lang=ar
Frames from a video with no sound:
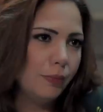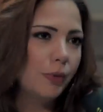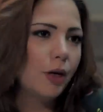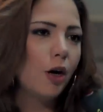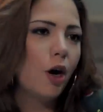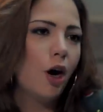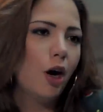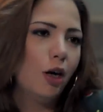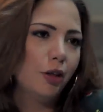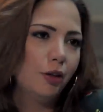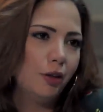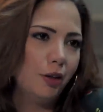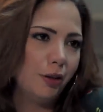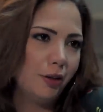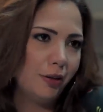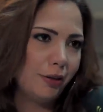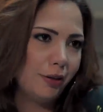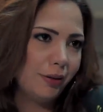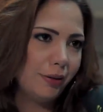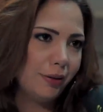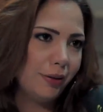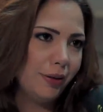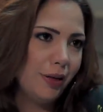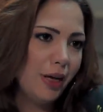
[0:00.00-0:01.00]
براحتك
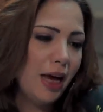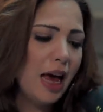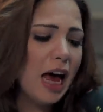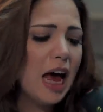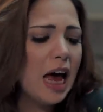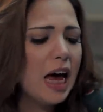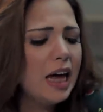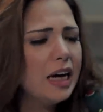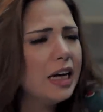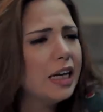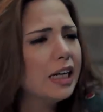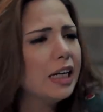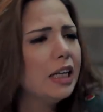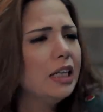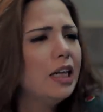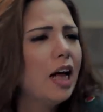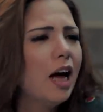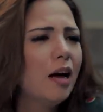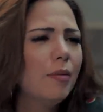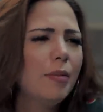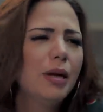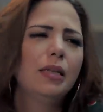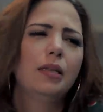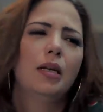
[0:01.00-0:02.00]
انا كده
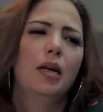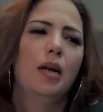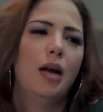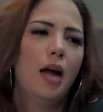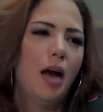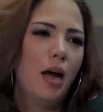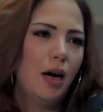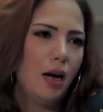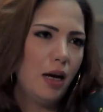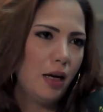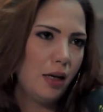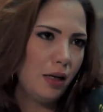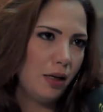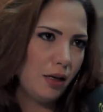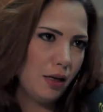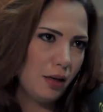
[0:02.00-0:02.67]
عملت اللي عليا